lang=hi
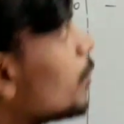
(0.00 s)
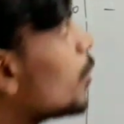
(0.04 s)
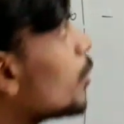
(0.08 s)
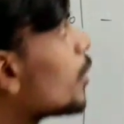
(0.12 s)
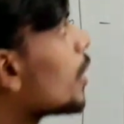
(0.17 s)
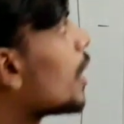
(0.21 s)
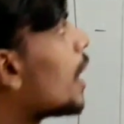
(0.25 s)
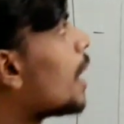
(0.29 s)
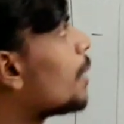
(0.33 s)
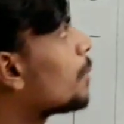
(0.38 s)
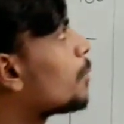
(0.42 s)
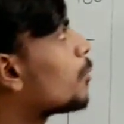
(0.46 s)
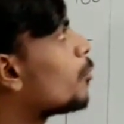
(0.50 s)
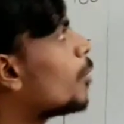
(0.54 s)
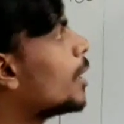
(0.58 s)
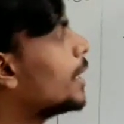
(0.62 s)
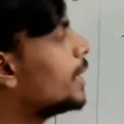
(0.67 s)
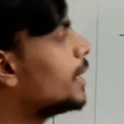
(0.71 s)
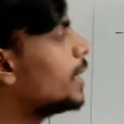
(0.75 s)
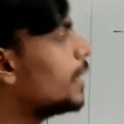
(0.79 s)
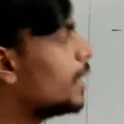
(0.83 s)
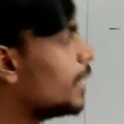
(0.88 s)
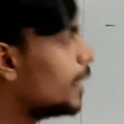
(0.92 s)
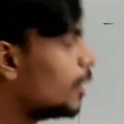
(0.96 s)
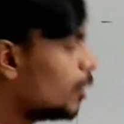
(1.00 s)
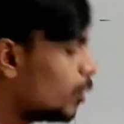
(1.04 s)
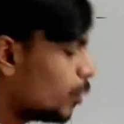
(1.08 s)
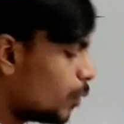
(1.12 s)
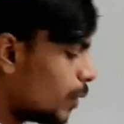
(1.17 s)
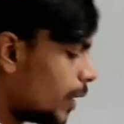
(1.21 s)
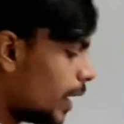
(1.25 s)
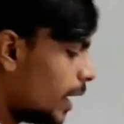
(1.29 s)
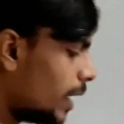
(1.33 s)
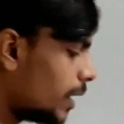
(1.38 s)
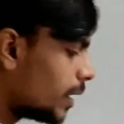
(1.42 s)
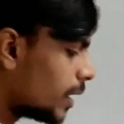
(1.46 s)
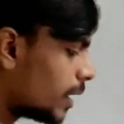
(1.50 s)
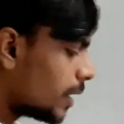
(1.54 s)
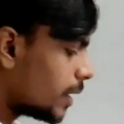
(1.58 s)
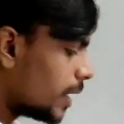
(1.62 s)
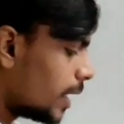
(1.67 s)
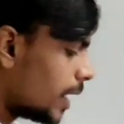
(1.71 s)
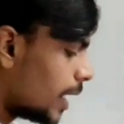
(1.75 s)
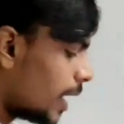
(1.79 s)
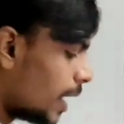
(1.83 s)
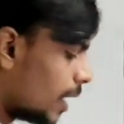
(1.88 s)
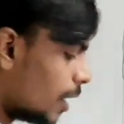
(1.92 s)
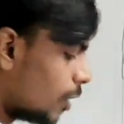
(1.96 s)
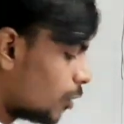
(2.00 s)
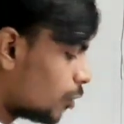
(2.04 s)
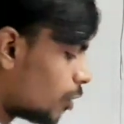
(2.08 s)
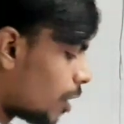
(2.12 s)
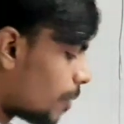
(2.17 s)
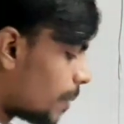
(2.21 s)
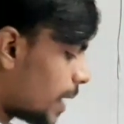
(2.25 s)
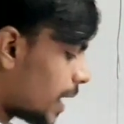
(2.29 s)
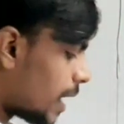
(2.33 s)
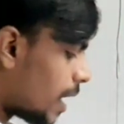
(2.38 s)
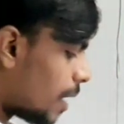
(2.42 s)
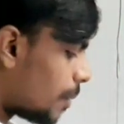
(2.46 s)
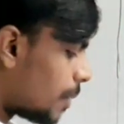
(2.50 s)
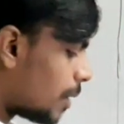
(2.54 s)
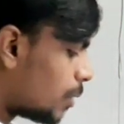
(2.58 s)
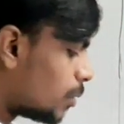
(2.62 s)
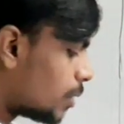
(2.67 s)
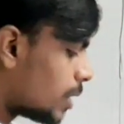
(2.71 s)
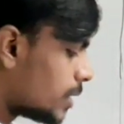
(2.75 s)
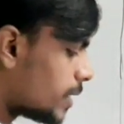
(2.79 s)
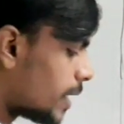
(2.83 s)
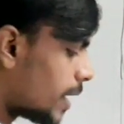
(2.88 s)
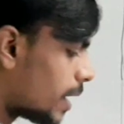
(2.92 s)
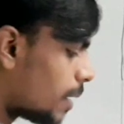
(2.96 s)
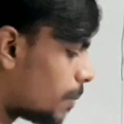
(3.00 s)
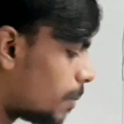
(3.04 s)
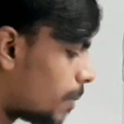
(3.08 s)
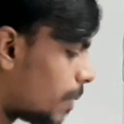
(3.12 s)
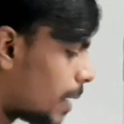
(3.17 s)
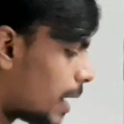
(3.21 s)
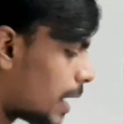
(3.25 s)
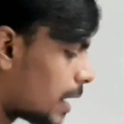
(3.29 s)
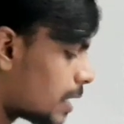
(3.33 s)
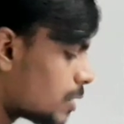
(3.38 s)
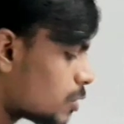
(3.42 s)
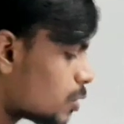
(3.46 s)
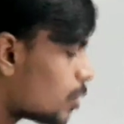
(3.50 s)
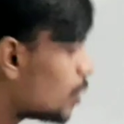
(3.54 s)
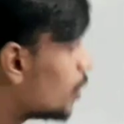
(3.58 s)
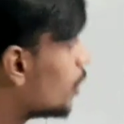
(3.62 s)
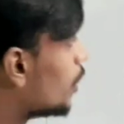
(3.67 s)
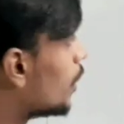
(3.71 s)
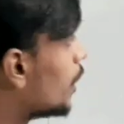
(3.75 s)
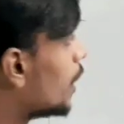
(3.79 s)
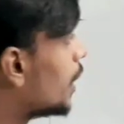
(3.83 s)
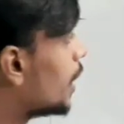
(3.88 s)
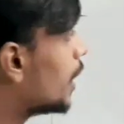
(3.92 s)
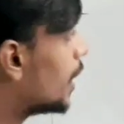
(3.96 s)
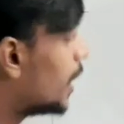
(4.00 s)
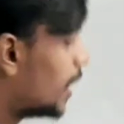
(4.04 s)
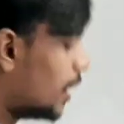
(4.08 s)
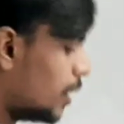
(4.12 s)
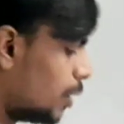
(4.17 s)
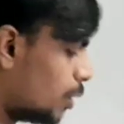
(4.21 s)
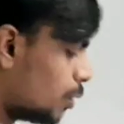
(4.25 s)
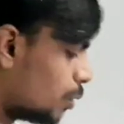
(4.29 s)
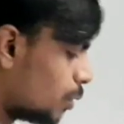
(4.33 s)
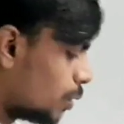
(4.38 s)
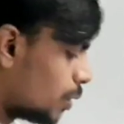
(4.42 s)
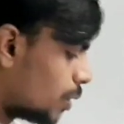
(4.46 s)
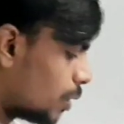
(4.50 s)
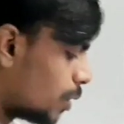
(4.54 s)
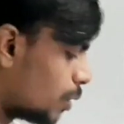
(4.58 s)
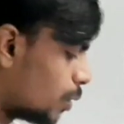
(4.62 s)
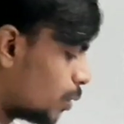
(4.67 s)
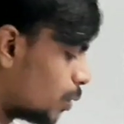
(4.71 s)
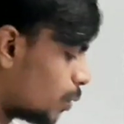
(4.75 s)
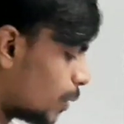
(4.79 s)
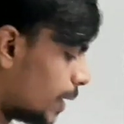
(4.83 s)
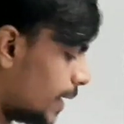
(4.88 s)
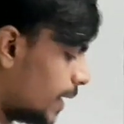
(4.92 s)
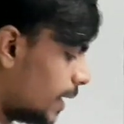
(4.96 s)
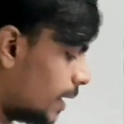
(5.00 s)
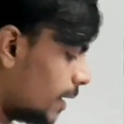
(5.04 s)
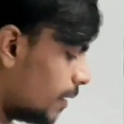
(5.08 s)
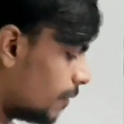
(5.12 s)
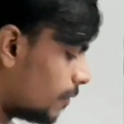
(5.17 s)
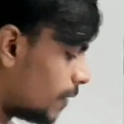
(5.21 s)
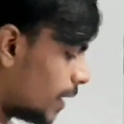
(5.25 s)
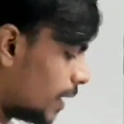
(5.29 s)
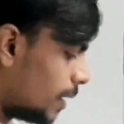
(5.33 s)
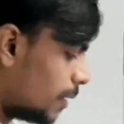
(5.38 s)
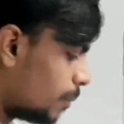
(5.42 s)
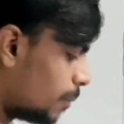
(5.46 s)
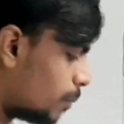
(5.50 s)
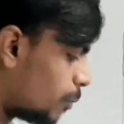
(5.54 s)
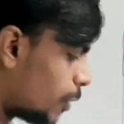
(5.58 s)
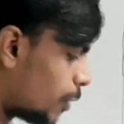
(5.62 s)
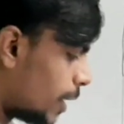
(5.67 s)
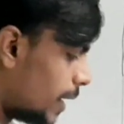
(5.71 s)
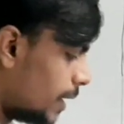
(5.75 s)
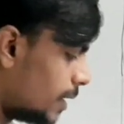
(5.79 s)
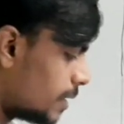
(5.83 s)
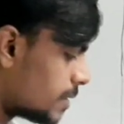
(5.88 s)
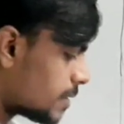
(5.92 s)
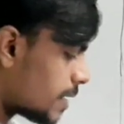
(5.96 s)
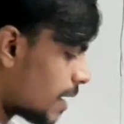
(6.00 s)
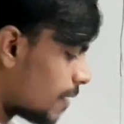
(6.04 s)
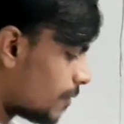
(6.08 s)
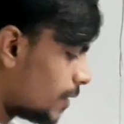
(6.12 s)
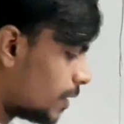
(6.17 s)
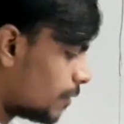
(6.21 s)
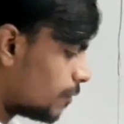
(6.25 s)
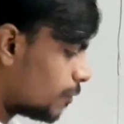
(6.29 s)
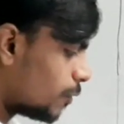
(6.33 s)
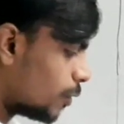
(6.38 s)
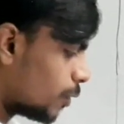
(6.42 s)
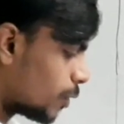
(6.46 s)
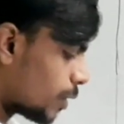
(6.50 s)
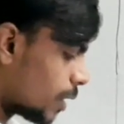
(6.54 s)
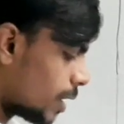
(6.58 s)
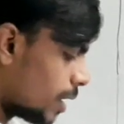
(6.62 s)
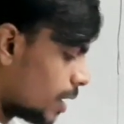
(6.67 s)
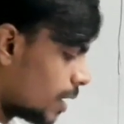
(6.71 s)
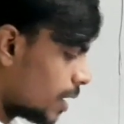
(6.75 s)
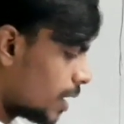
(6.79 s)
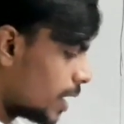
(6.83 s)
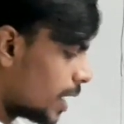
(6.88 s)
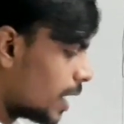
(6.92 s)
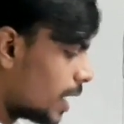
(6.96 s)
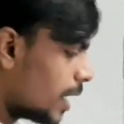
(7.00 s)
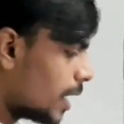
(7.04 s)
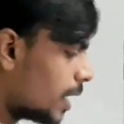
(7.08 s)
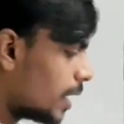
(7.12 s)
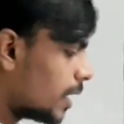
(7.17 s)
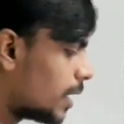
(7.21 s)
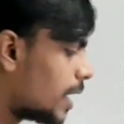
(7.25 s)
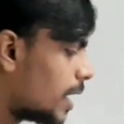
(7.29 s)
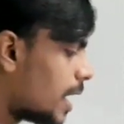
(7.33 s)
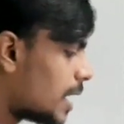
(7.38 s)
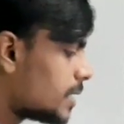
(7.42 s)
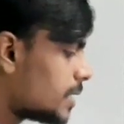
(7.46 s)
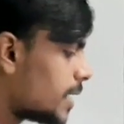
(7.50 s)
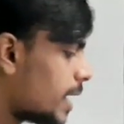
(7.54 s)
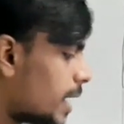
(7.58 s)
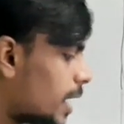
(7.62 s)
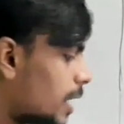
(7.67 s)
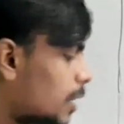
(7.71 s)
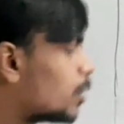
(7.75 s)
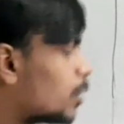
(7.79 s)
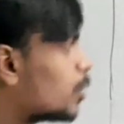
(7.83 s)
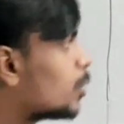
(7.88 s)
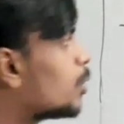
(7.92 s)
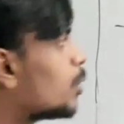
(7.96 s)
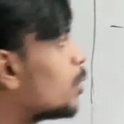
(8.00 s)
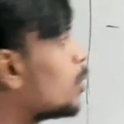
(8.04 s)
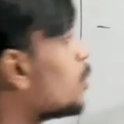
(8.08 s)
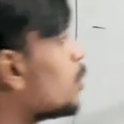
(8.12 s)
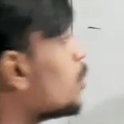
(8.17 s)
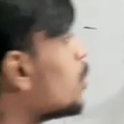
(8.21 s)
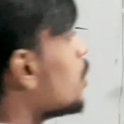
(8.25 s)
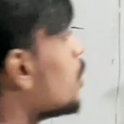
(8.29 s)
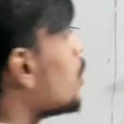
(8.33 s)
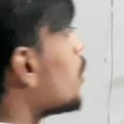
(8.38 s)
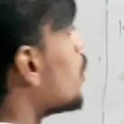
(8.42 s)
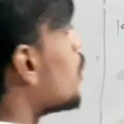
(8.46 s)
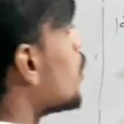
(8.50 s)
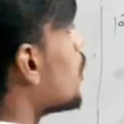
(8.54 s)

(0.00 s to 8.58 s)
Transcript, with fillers: फोर सेवन फोर अब क्वांटिटी इंटू रेट कर देंगे तो हमारा अमाउंट आ जाएगा बारह सो इंटू ट्वेंटी वन पॉइंट सेवन फोर क्या आ जाएगा टू